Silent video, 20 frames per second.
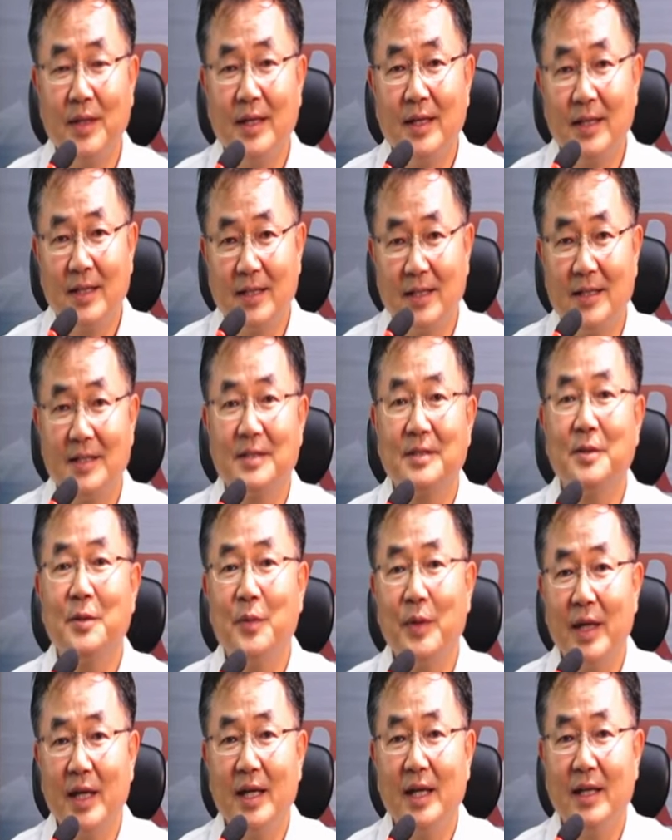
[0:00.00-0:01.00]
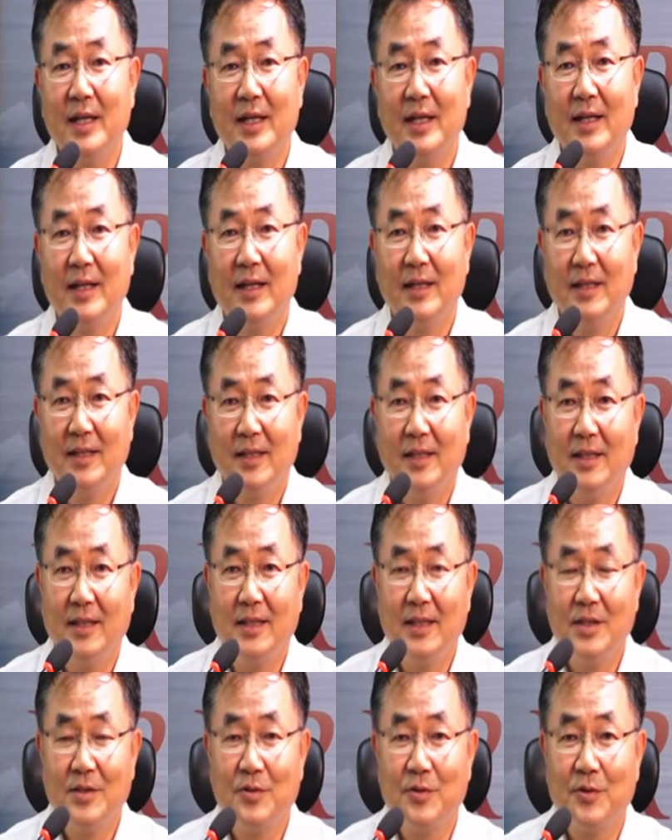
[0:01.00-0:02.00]
그래서 왜 이
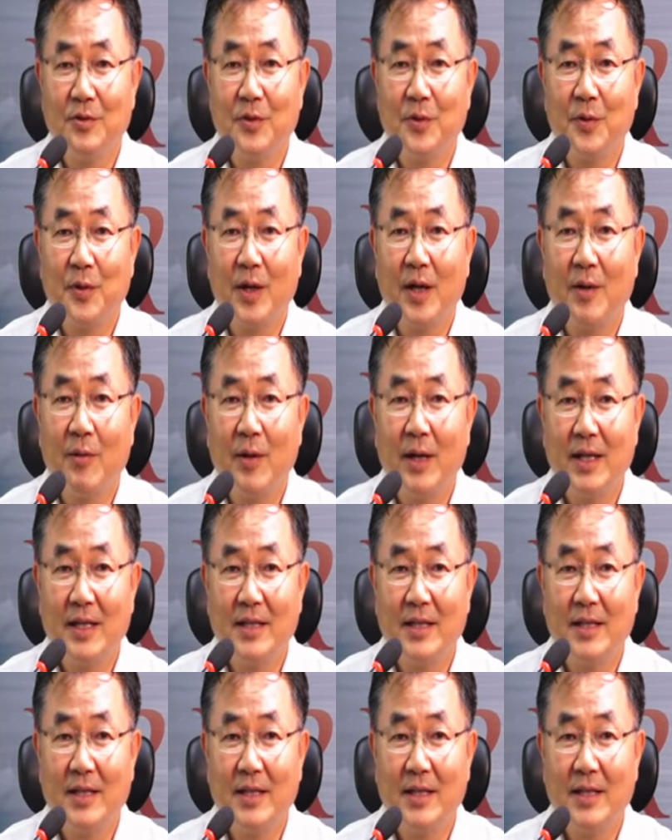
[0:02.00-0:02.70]
이스튜디오라고 하는